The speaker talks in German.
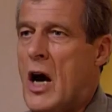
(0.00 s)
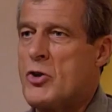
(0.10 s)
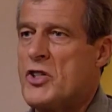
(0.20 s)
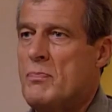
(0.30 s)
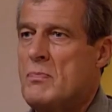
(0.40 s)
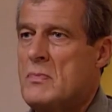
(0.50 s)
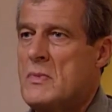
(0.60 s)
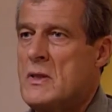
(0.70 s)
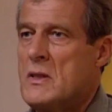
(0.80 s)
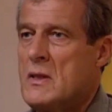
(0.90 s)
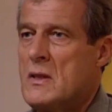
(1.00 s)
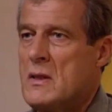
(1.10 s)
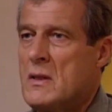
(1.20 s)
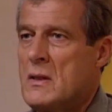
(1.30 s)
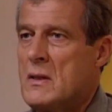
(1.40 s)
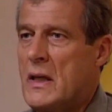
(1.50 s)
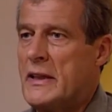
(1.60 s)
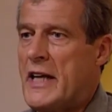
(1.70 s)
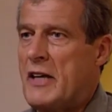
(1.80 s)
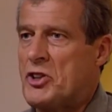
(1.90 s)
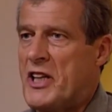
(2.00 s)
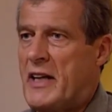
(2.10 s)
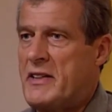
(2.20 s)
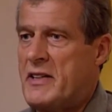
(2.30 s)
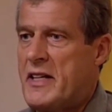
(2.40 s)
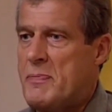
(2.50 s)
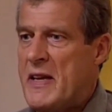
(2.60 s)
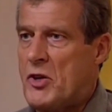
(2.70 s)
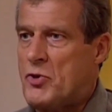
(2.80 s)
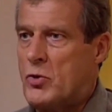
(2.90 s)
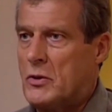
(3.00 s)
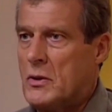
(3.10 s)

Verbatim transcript: Raus. Meine Ladenstein hat hier nichts mehr zu suchen.